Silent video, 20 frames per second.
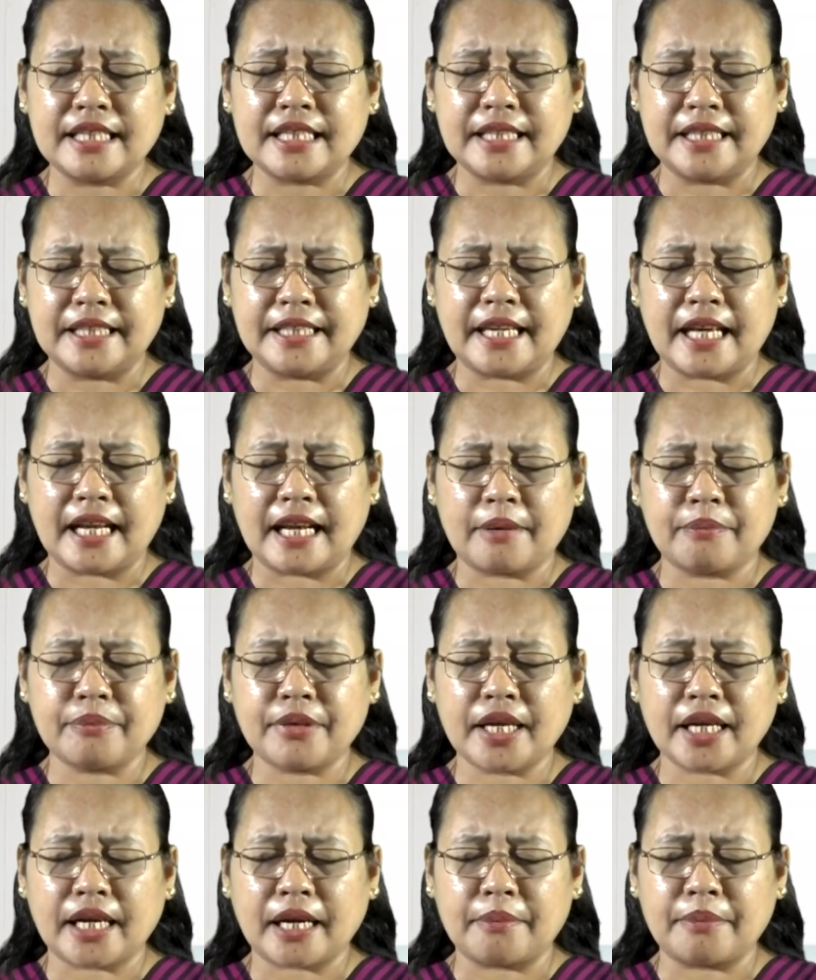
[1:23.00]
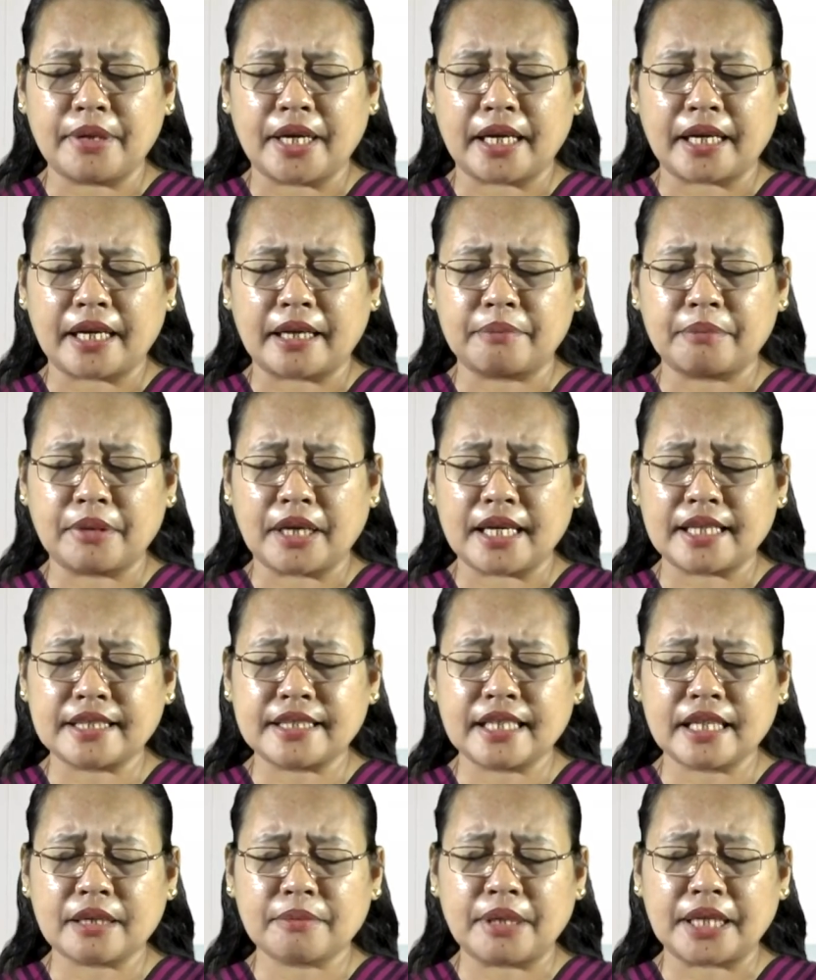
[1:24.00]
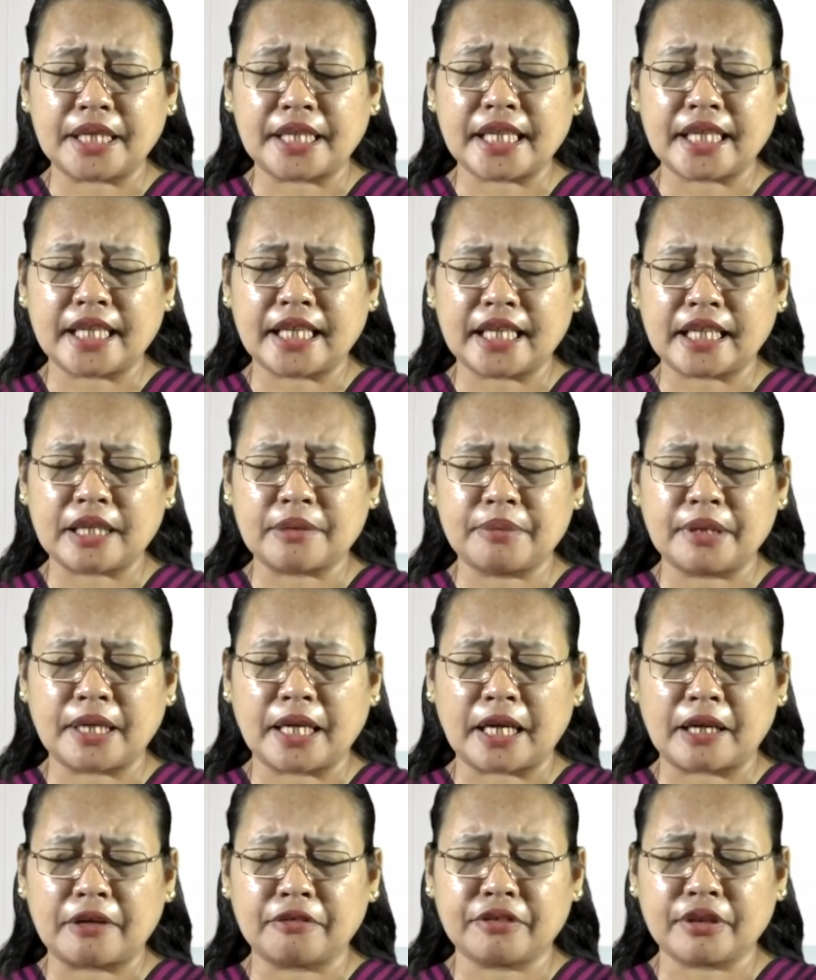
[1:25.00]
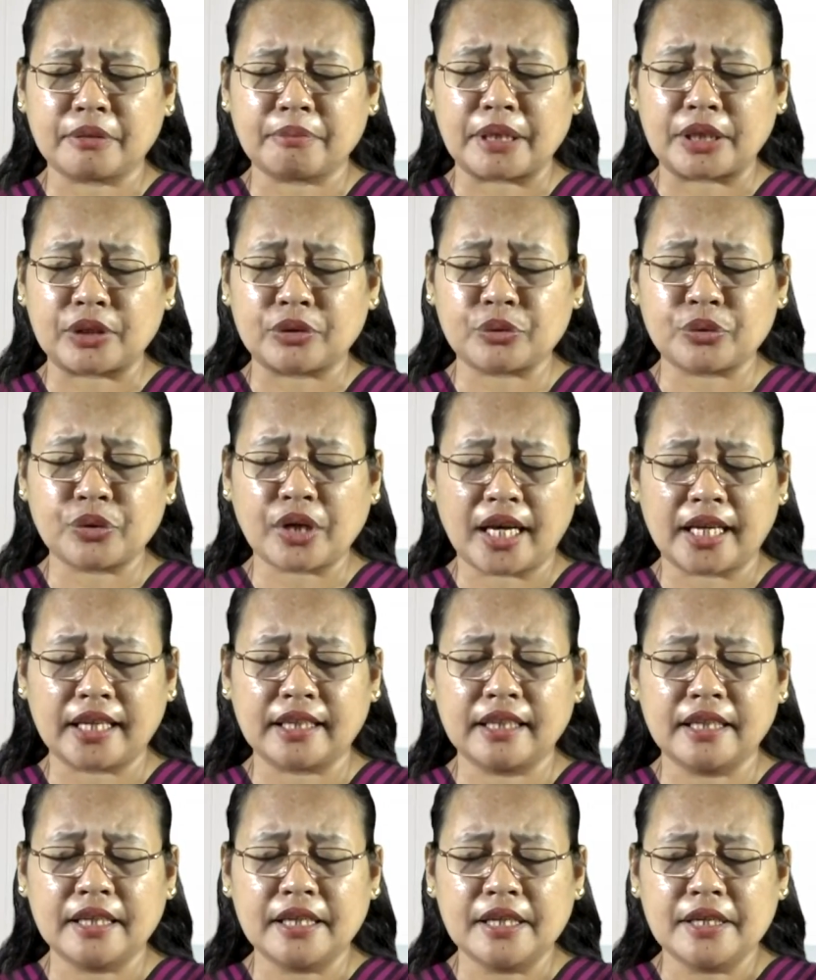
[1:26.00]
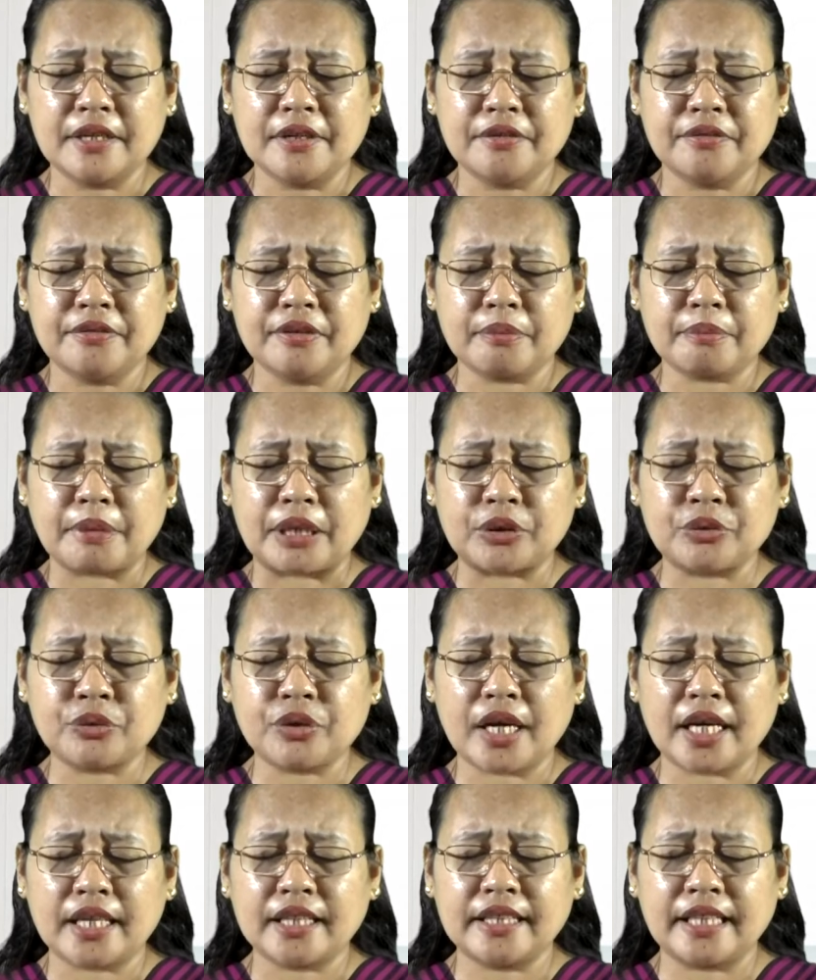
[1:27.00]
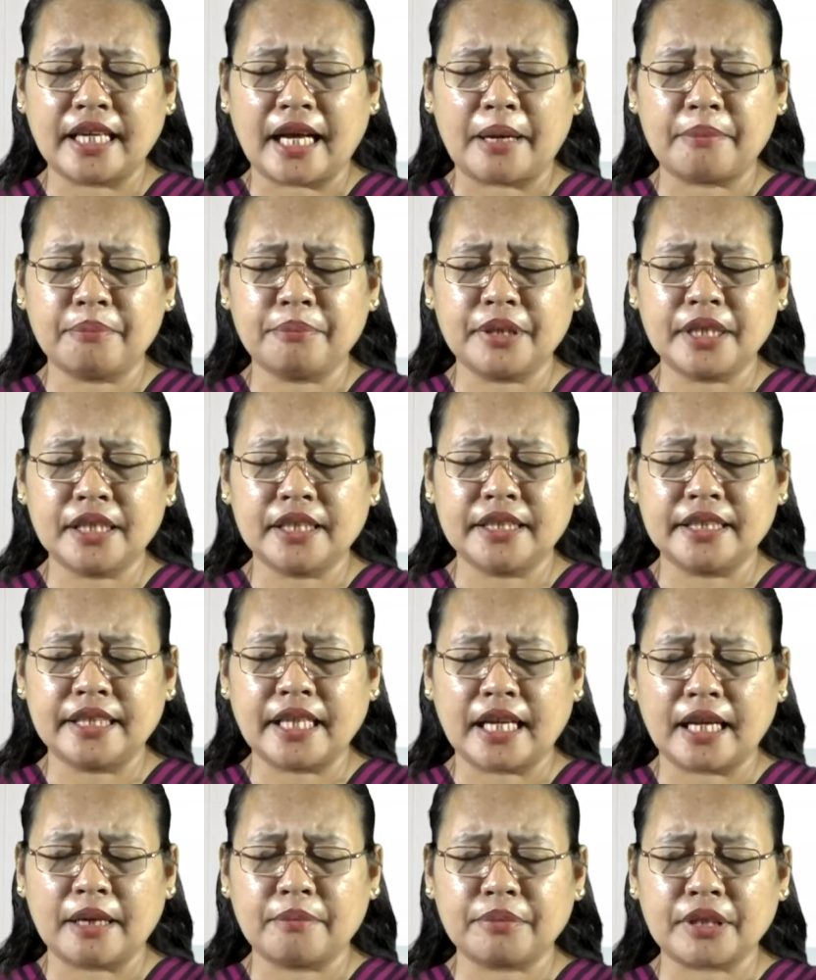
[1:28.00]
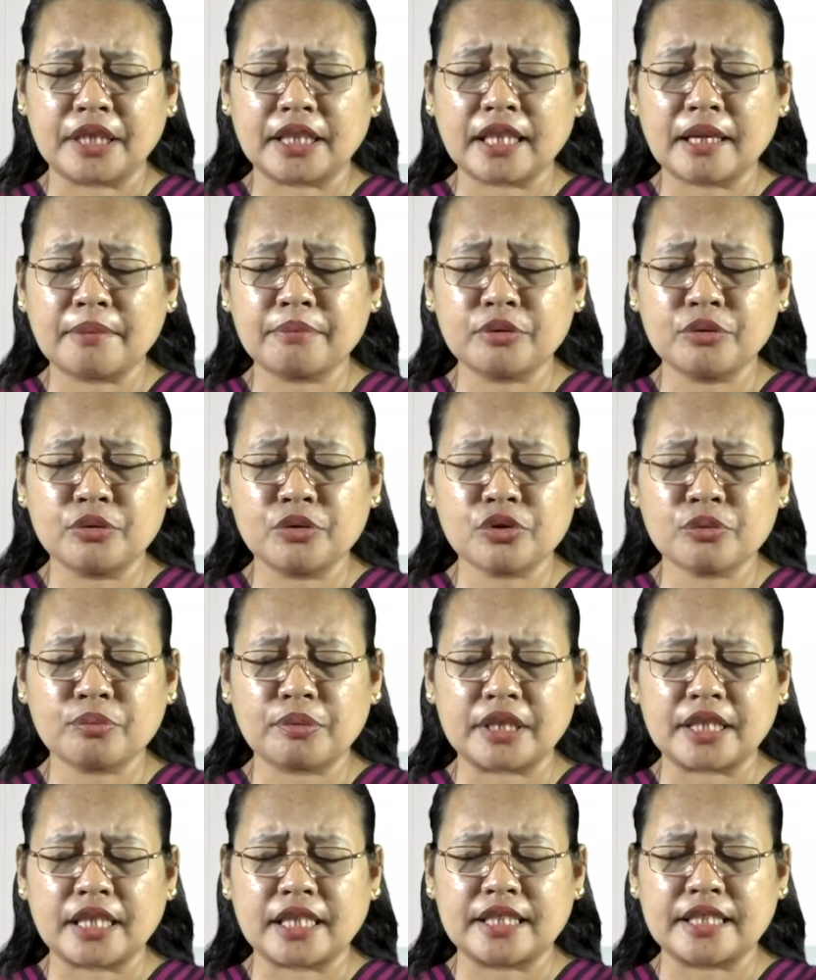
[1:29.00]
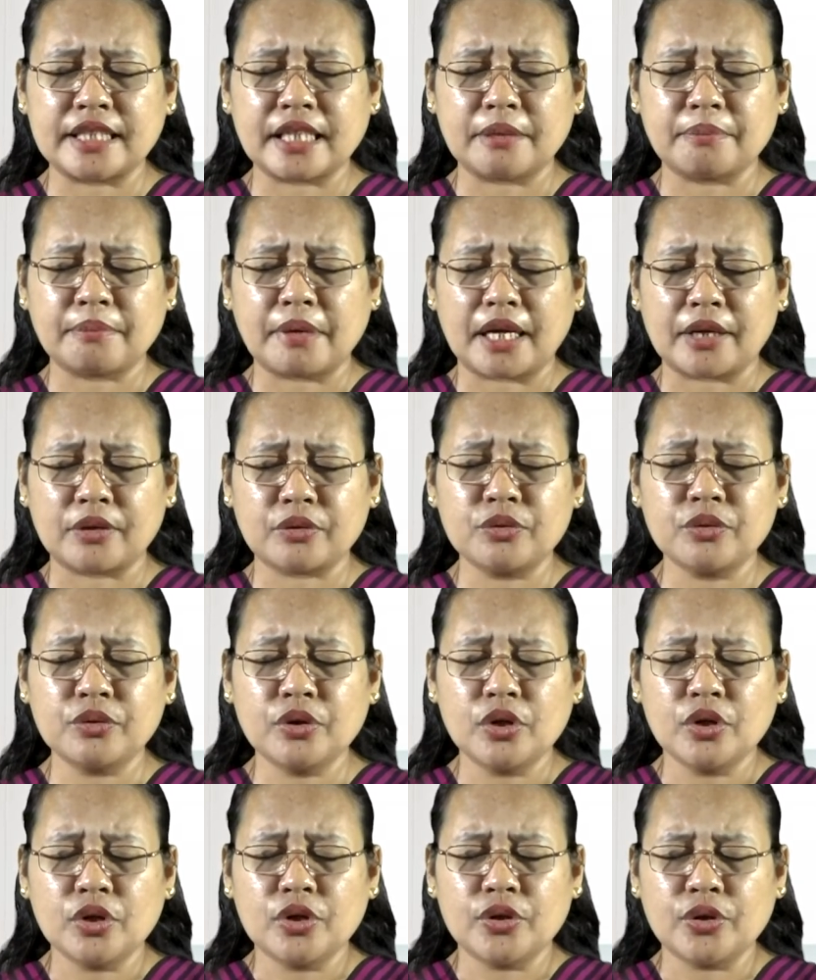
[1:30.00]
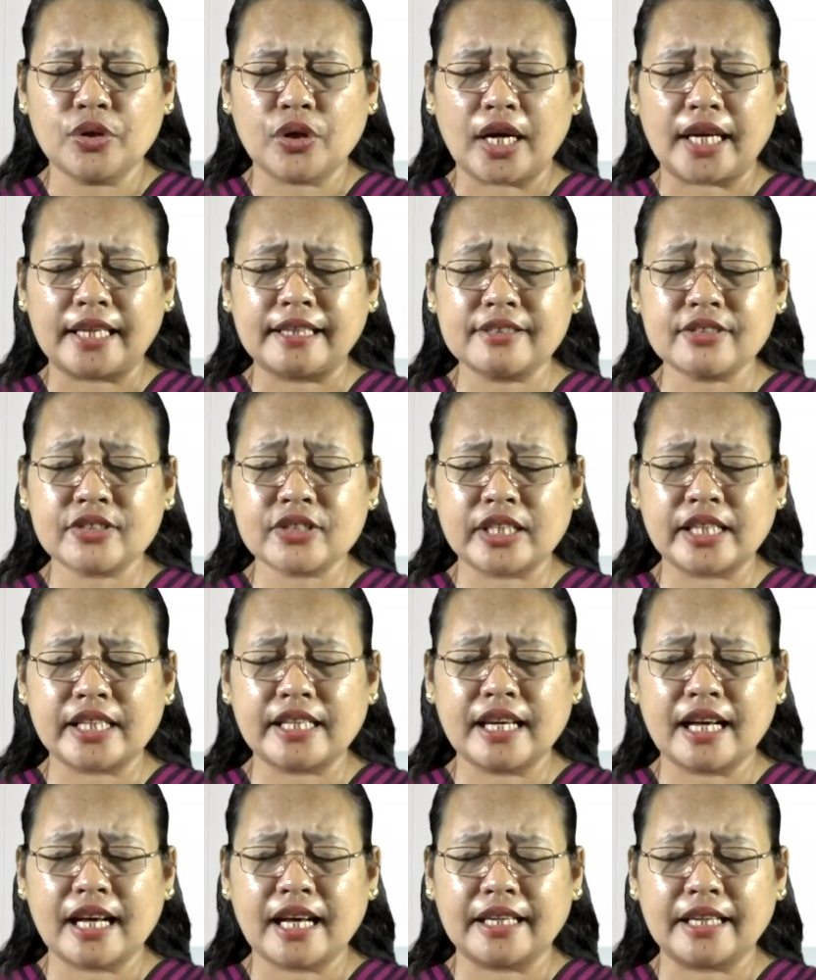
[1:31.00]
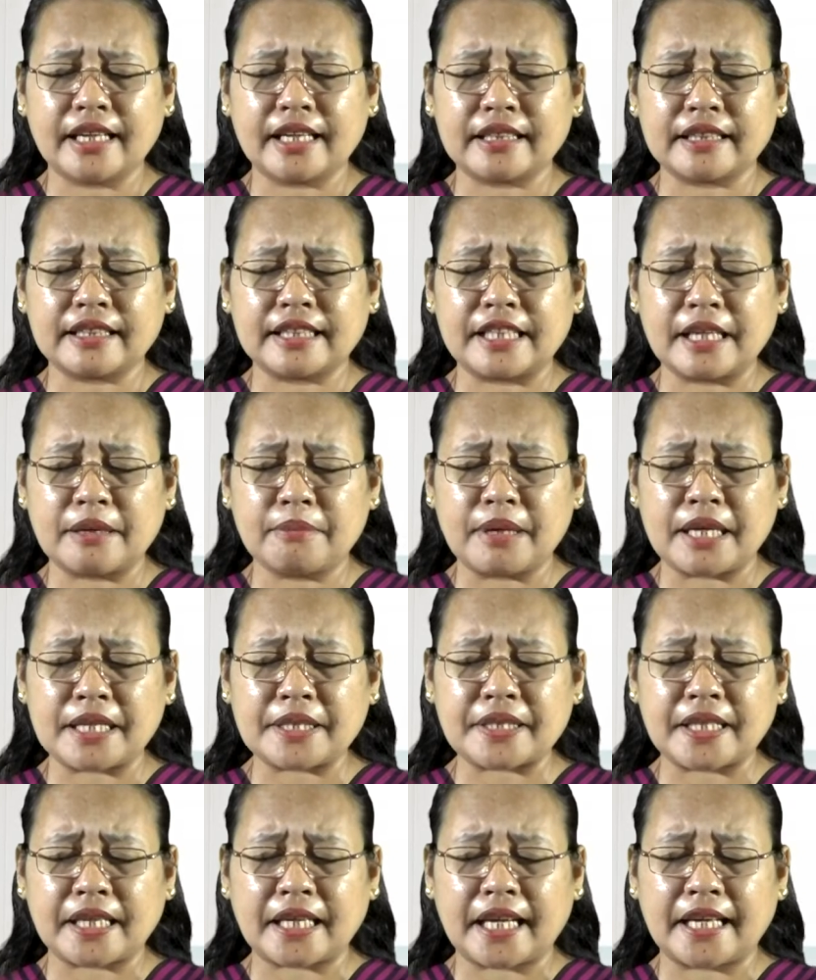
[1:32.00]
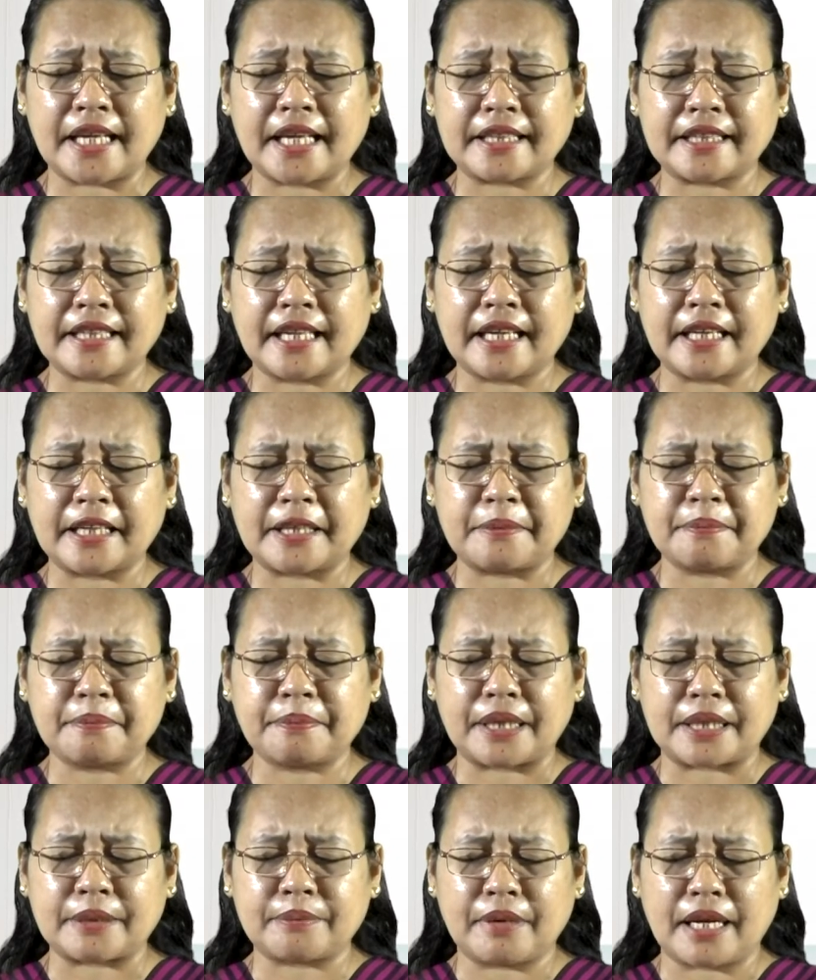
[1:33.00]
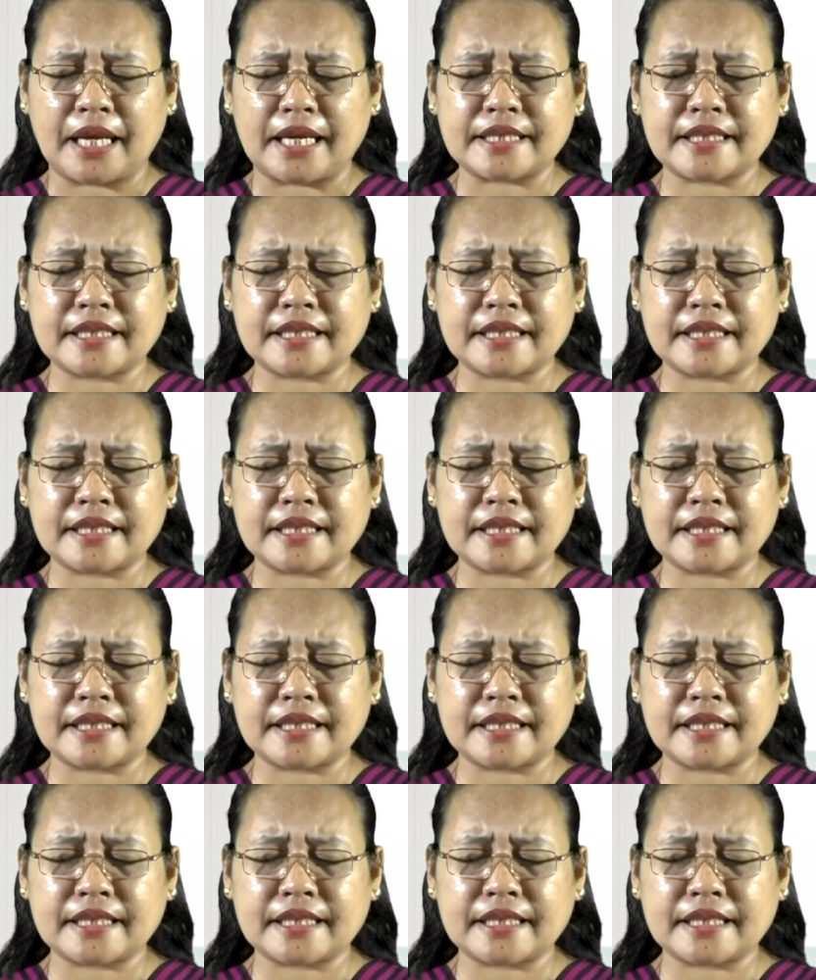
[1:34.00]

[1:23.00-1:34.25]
Di dalamnya kami akan belajar bagian dari kebenaran firman Tuhan Firman Tuhan diambil di dalam kitab kudus perjanjian baru, Yohanes 3 ayat 13 dan ayatnya yang ke-14.